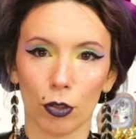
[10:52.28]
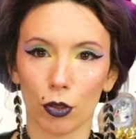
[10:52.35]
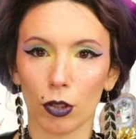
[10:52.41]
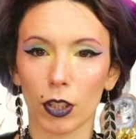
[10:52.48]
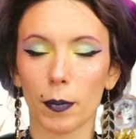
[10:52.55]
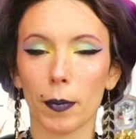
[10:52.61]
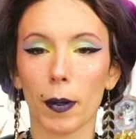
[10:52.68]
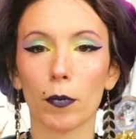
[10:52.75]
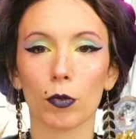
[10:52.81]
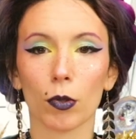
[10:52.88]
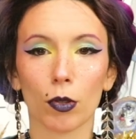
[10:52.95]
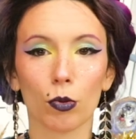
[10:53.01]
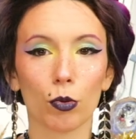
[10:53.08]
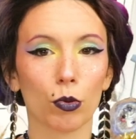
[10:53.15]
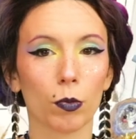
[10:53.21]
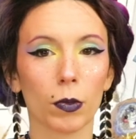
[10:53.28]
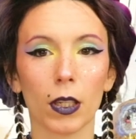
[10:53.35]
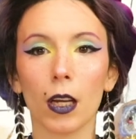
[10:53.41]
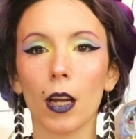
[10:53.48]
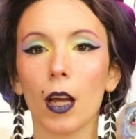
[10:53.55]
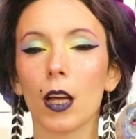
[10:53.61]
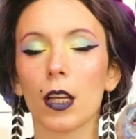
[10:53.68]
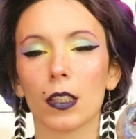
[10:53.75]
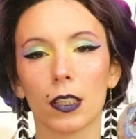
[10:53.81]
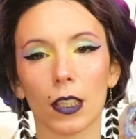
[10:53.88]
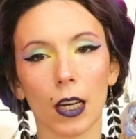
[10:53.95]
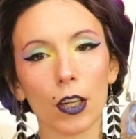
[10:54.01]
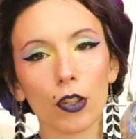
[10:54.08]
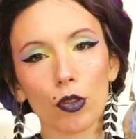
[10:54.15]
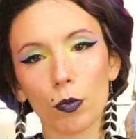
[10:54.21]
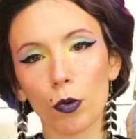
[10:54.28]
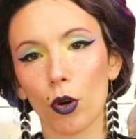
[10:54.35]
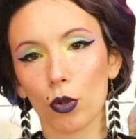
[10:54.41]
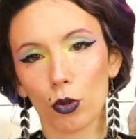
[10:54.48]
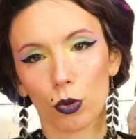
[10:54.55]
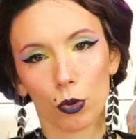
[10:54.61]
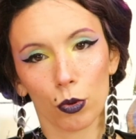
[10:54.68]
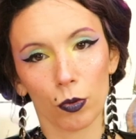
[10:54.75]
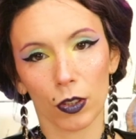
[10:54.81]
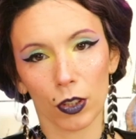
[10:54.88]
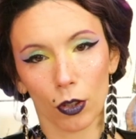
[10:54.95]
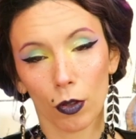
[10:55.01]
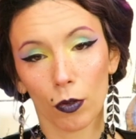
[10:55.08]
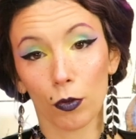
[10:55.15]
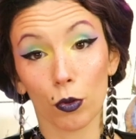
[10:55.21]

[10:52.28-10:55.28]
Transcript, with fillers: J'en ai pas besoin de 12 000, c'est largement suffisant,